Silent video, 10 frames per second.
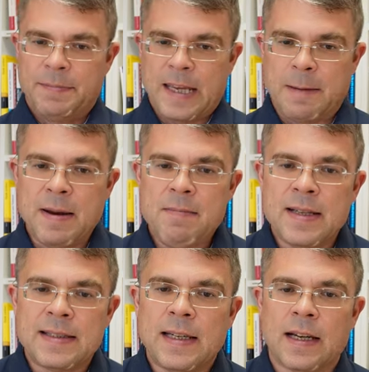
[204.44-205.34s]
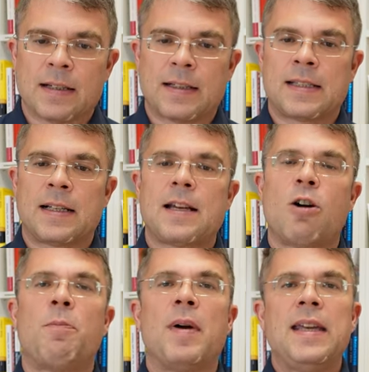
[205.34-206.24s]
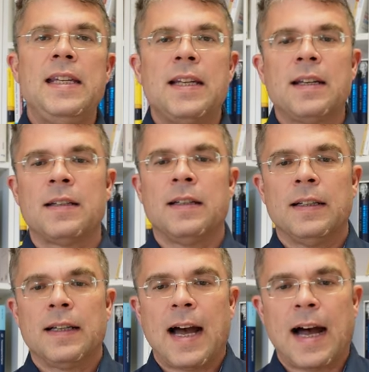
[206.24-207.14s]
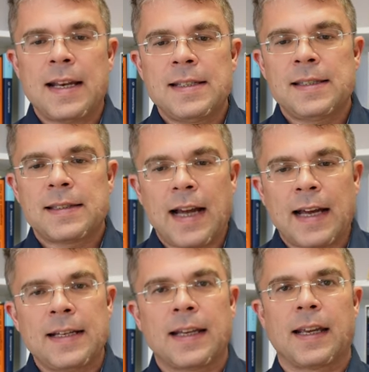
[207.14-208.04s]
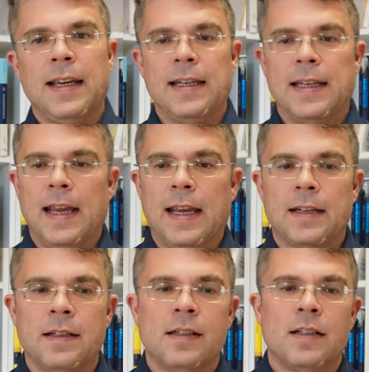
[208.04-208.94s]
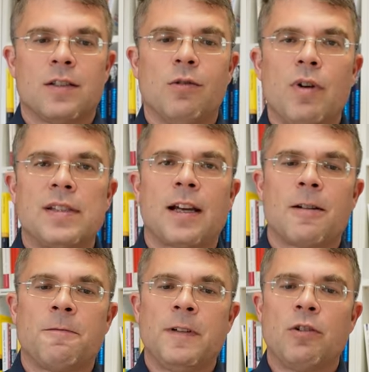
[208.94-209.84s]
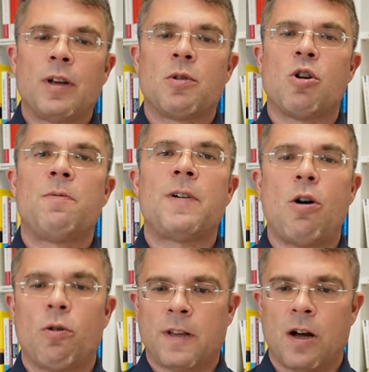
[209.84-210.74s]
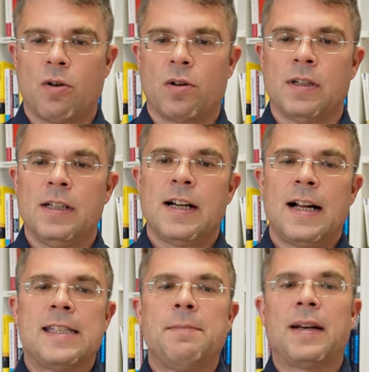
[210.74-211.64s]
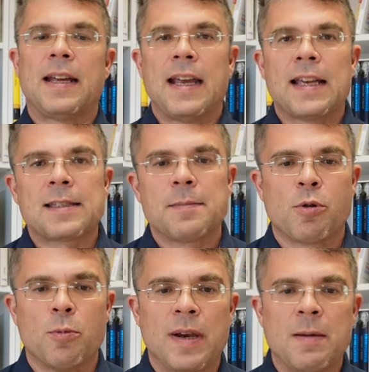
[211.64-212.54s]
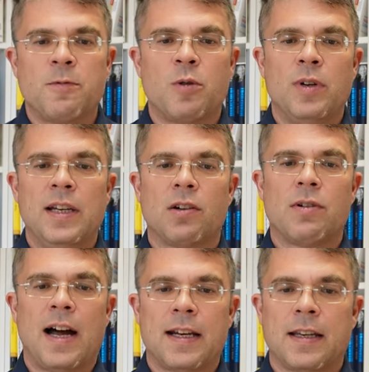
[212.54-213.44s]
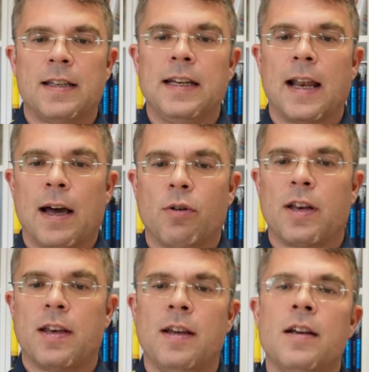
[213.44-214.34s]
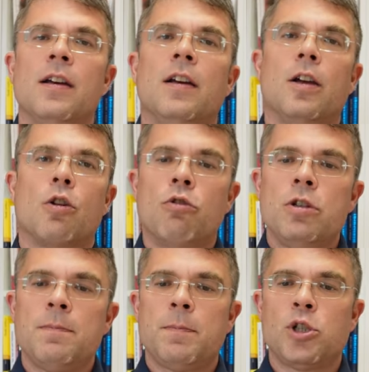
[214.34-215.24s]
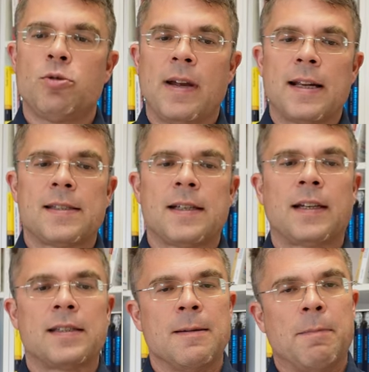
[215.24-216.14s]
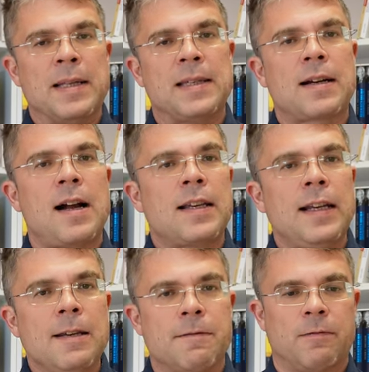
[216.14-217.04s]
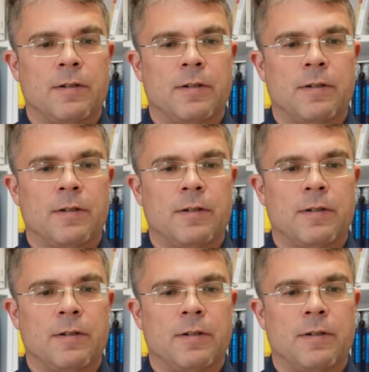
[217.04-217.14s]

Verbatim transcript: Ich bin mir sicher, dass jetzt auch bei Ihnen andere Ideen zur Ursachenfindung im Kopf auftauchen, als sie bei der ersten Problemformulierung hatte, die da lautete, Kunden beschweren sich, dass die Pizza kalt geliefert